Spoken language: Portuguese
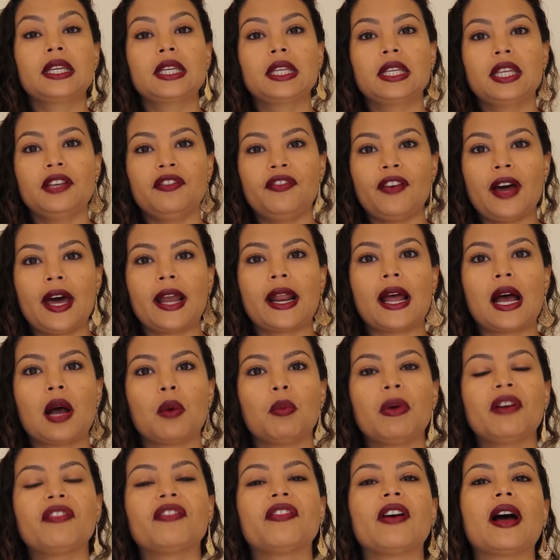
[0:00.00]
que fará
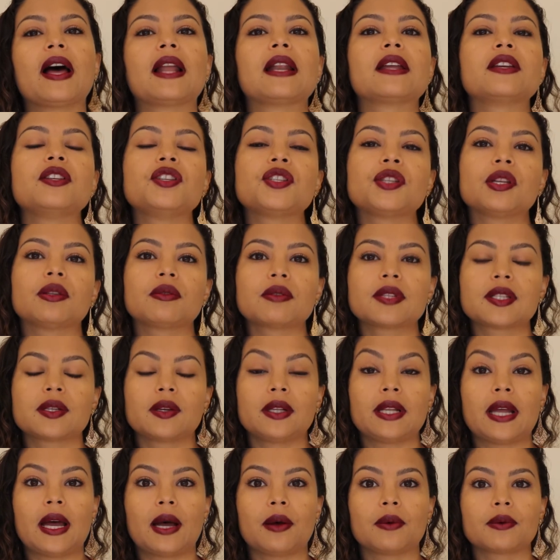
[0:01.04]
uma fala
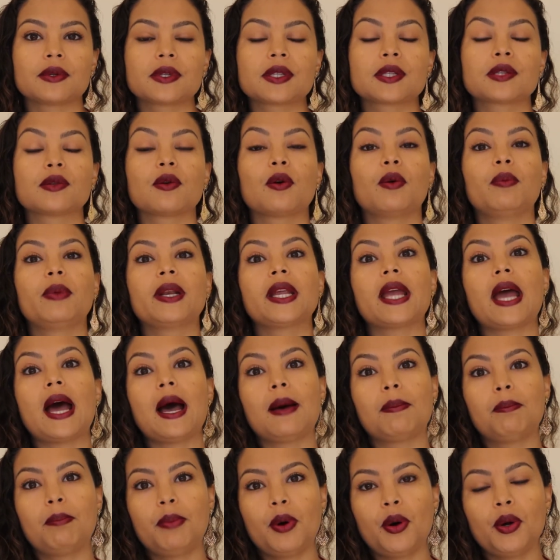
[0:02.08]
institucional sobre
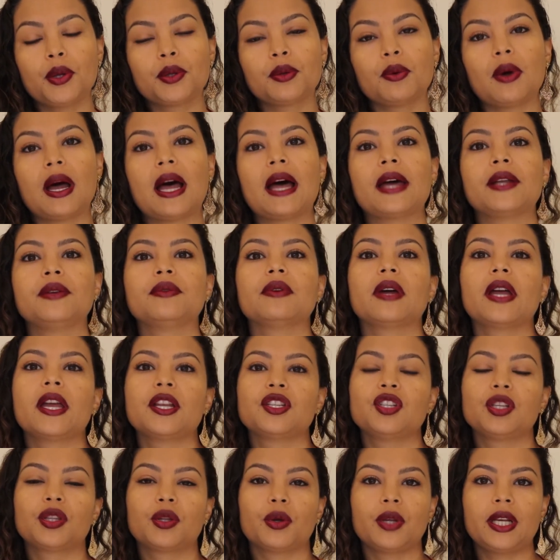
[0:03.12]
a Portuário
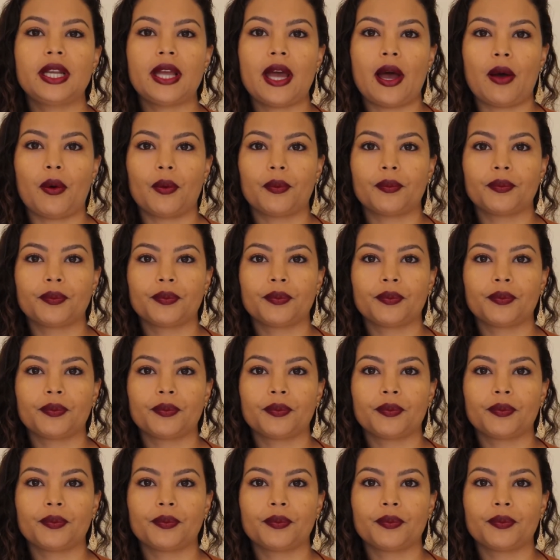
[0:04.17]
Editorial.